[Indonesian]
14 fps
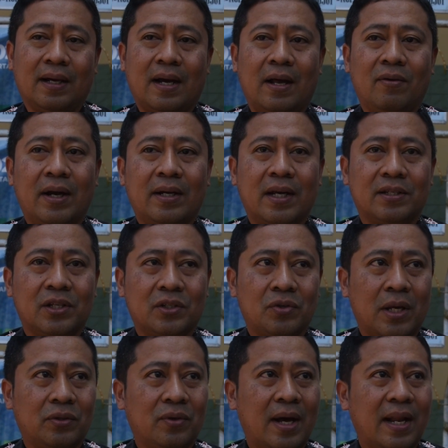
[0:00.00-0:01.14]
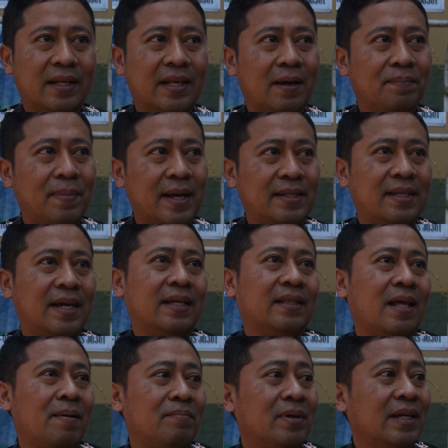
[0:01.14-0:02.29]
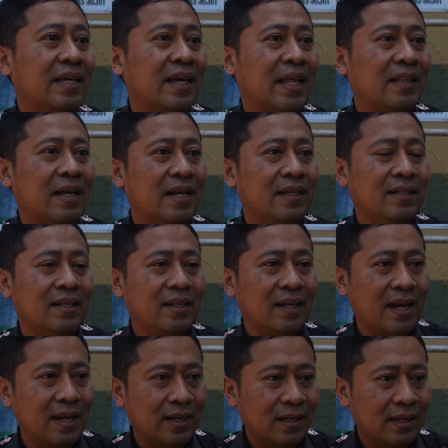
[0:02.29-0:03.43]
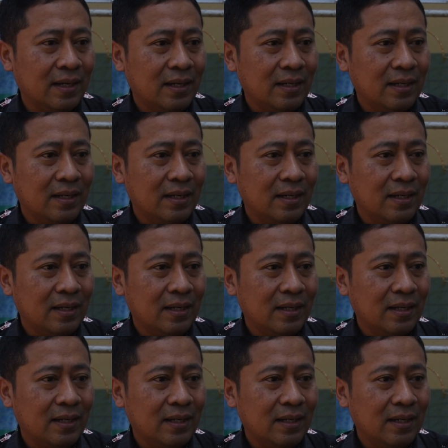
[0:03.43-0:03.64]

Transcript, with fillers: Kalau ada sesuatu hal yang pas ya kita mengingatkan dengan